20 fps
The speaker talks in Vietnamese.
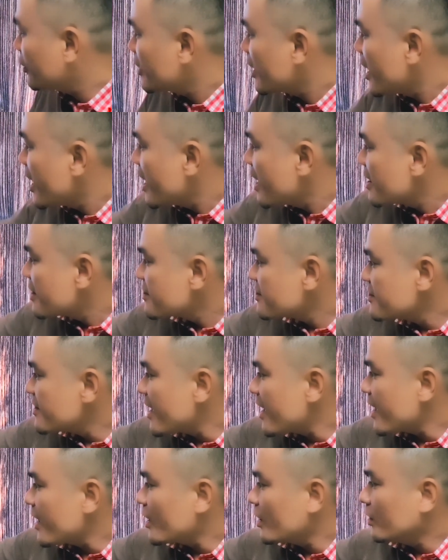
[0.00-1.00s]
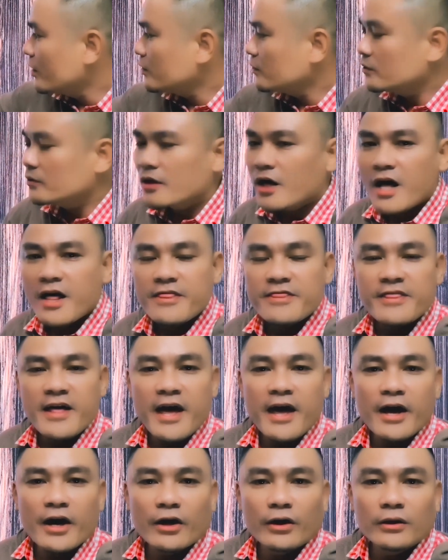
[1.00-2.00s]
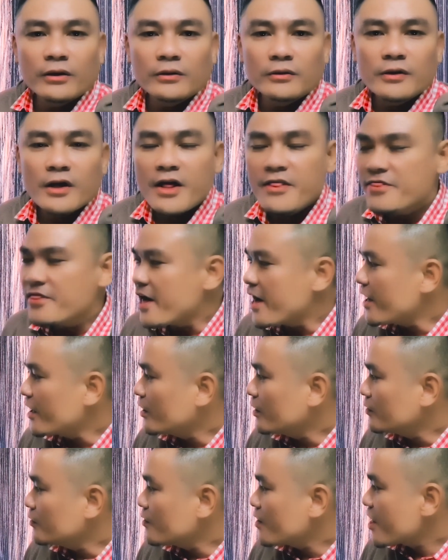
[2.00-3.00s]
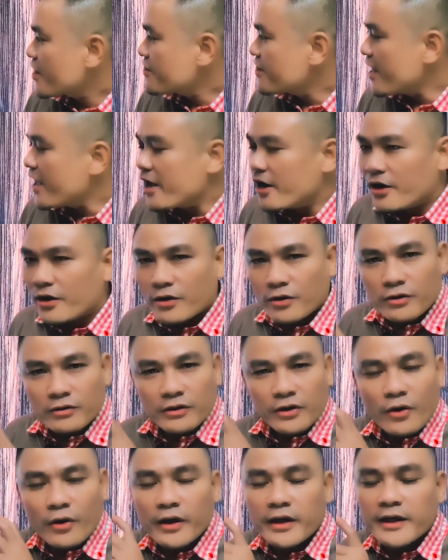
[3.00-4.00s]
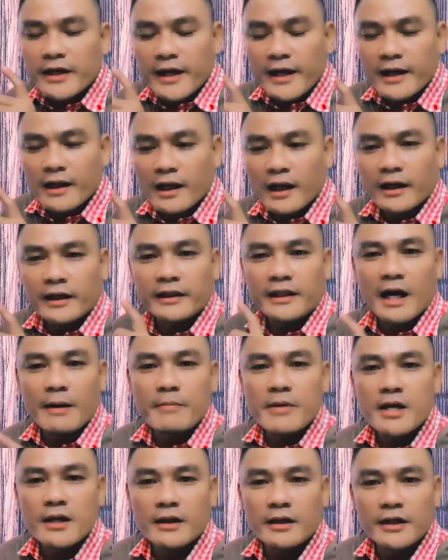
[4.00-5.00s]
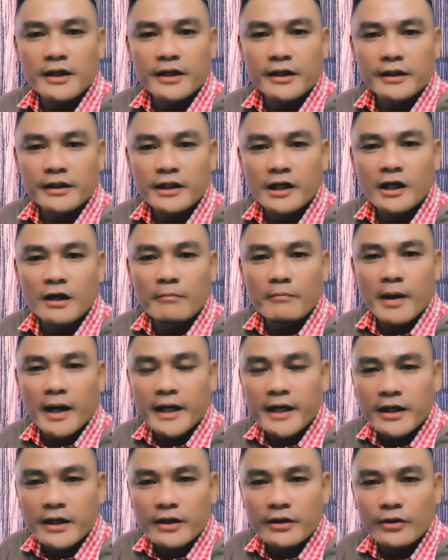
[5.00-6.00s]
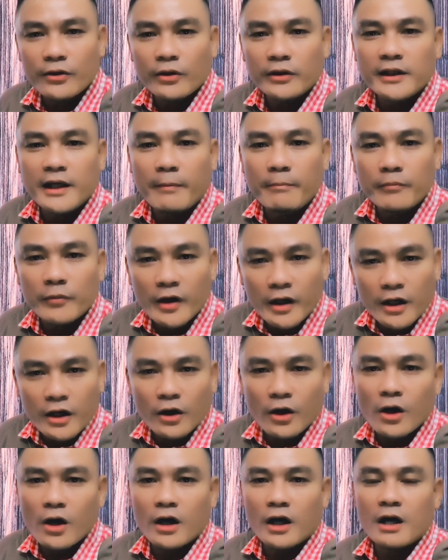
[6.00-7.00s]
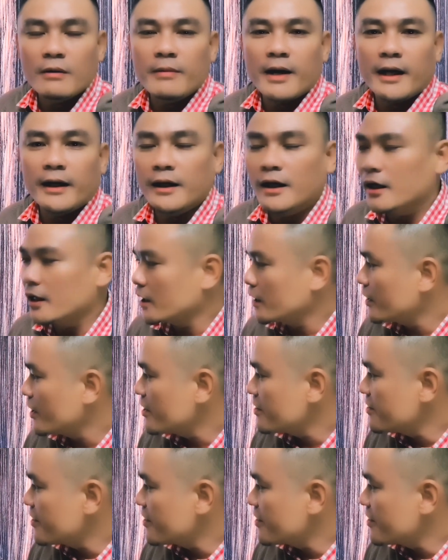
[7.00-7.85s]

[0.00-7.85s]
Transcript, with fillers: thôi. They'll, they'll, they'll, they'll. Nói nghe là người ta biết liền, nhưng máy nó chấm rất khó các bạn ha.